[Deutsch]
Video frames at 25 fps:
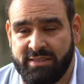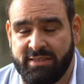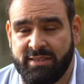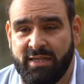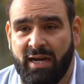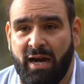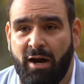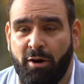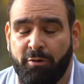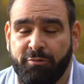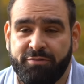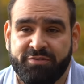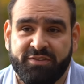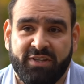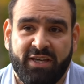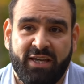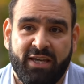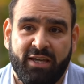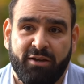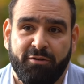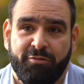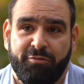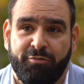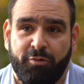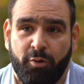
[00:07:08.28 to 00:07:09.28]
die
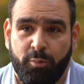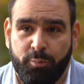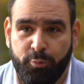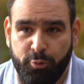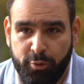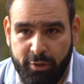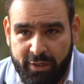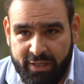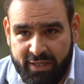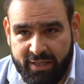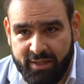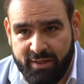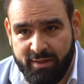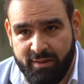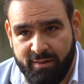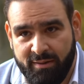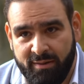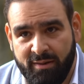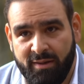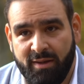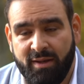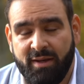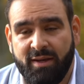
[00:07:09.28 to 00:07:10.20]
Aufträge formulieren,